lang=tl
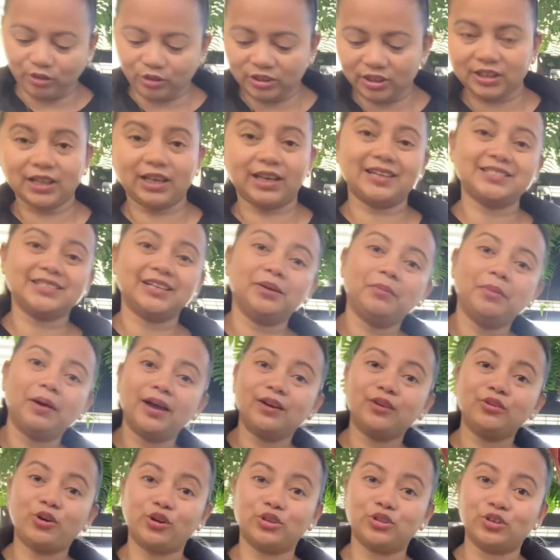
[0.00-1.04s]
naglagay siya ng mga
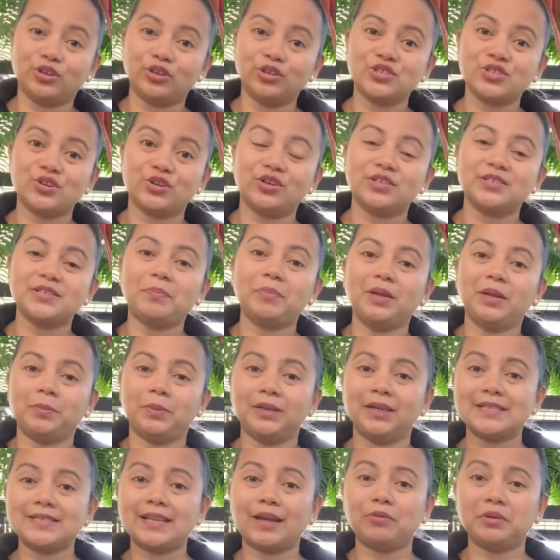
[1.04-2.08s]
crotons or sa
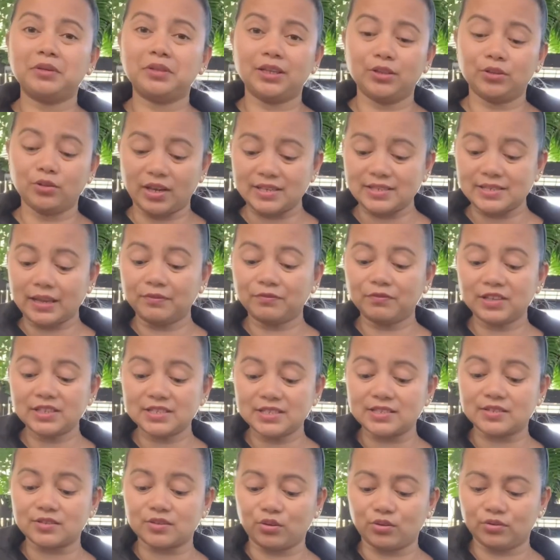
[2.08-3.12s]
Pilipinas tawag dito ay San
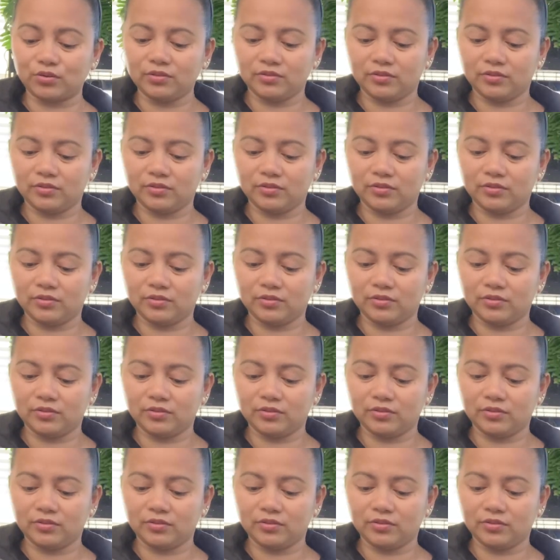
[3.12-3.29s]
Francisco.